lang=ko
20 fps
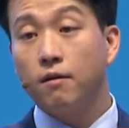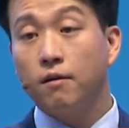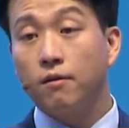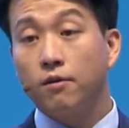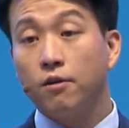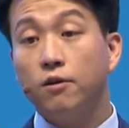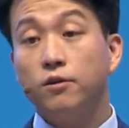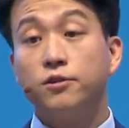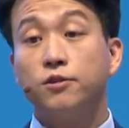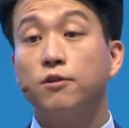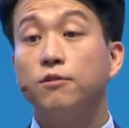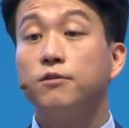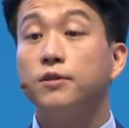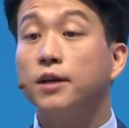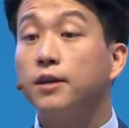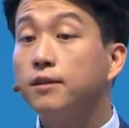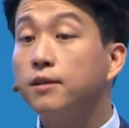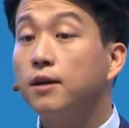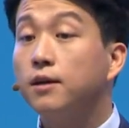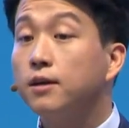형성을
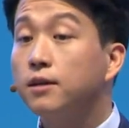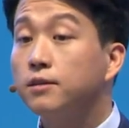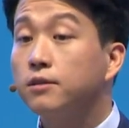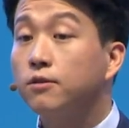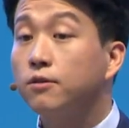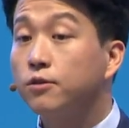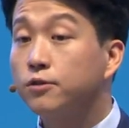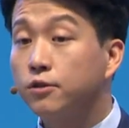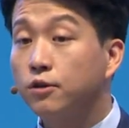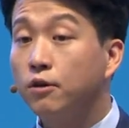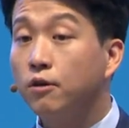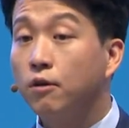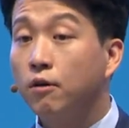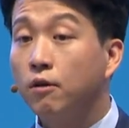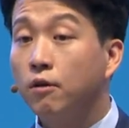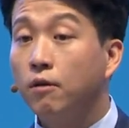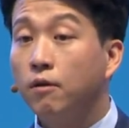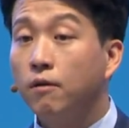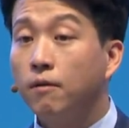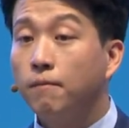했다라는 거죠.
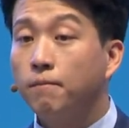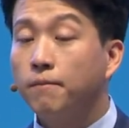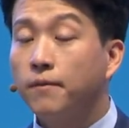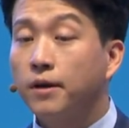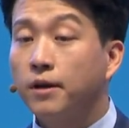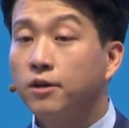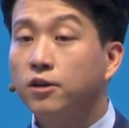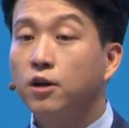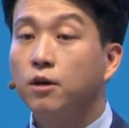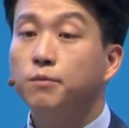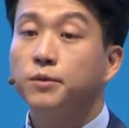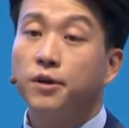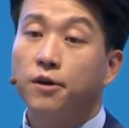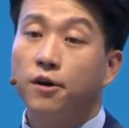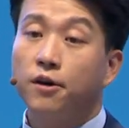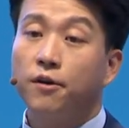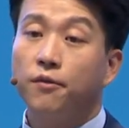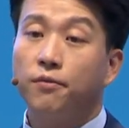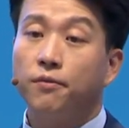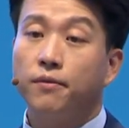
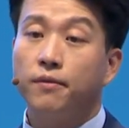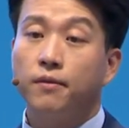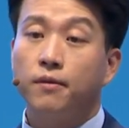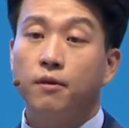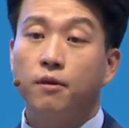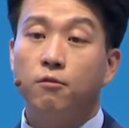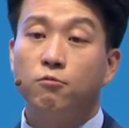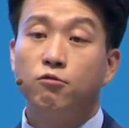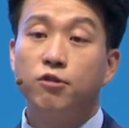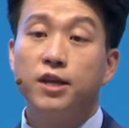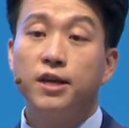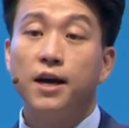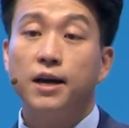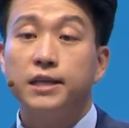그러면 우리가